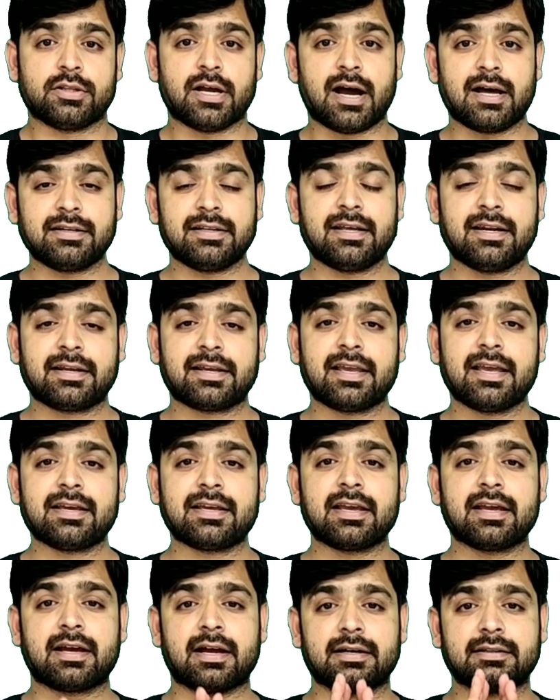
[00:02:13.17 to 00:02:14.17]
तो ध्यान ये
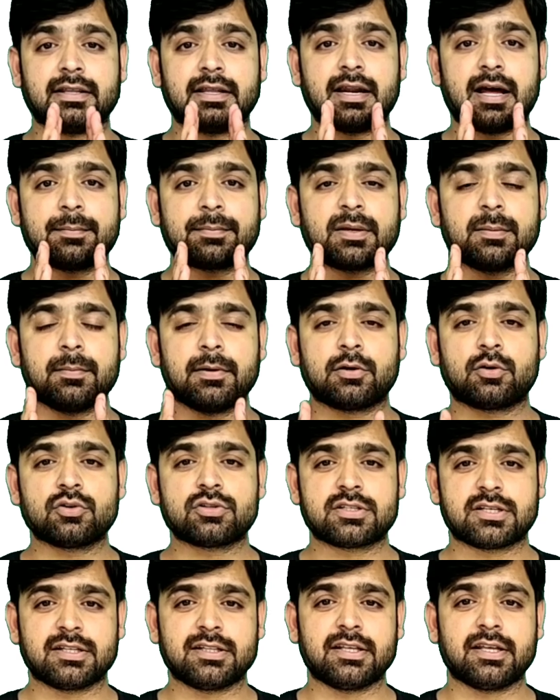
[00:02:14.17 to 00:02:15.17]
रखें कि गर्दन आपकी
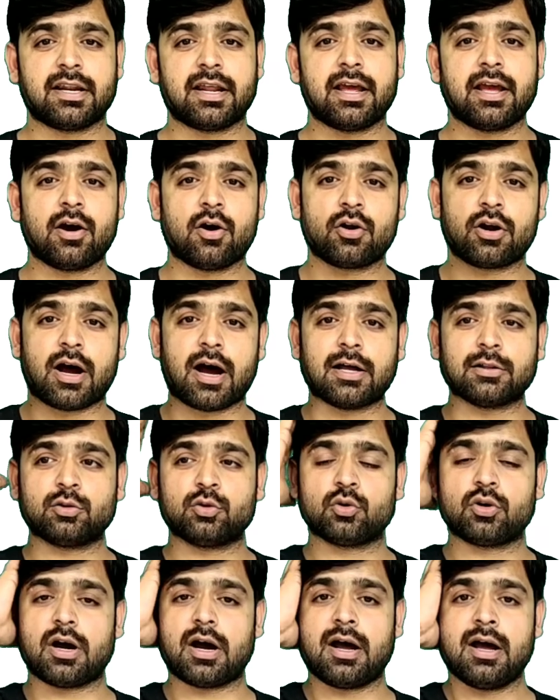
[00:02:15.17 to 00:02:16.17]
बिल्कुल सीधी रहे और
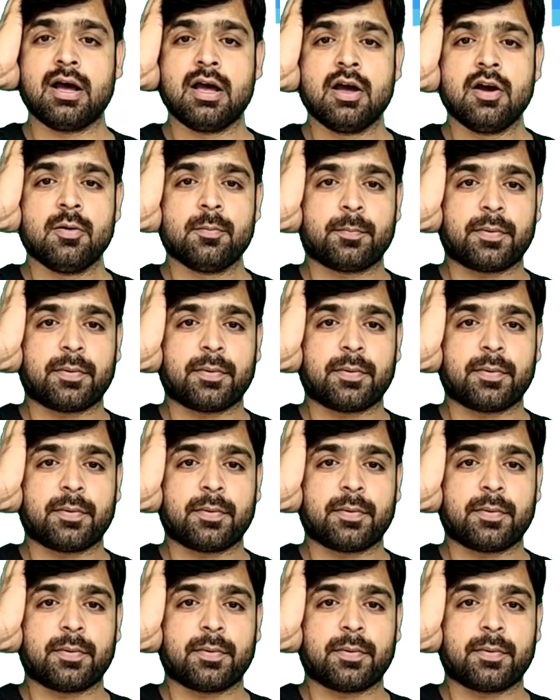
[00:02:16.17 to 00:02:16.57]
हाथों का